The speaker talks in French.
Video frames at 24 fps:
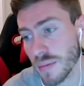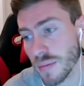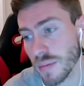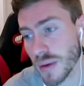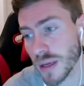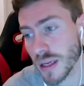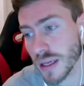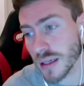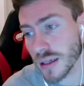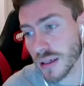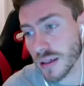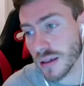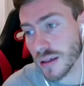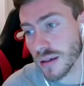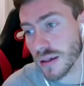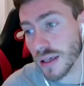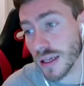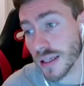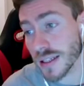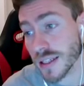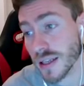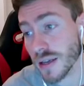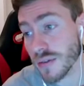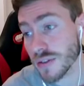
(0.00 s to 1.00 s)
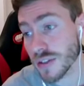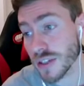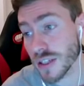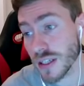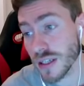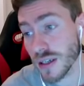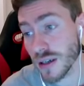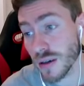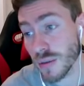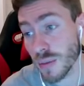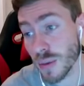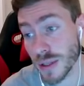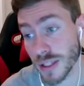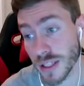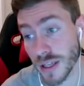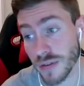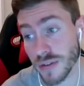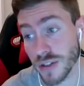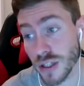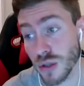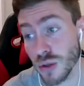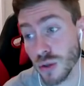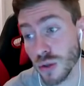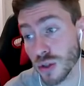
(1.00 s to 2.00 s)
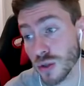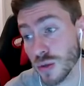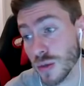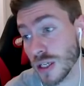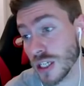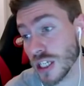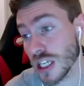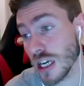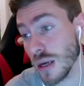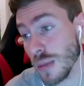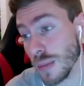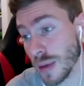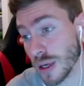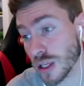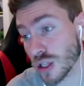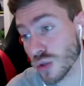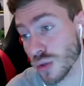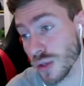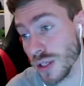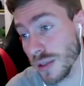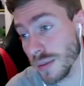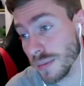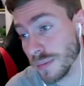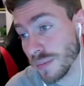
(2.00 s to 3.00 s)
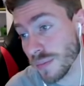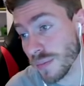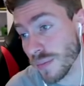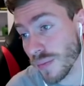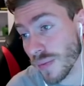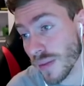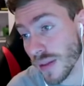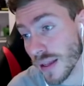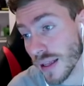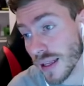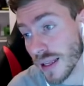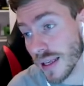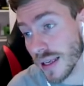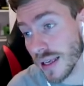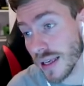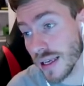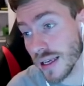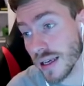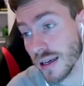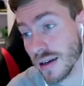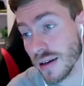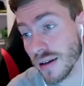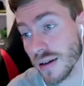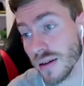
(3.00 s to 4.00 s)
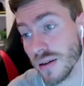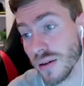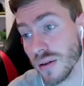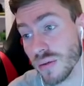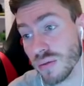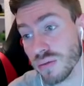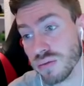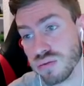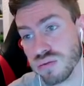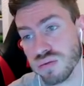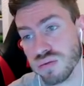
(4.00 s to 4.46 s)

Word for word: mais euh, là, ça faisait, euh, bah, ça faisait deux semaines que j'avais pas joué. Et euh,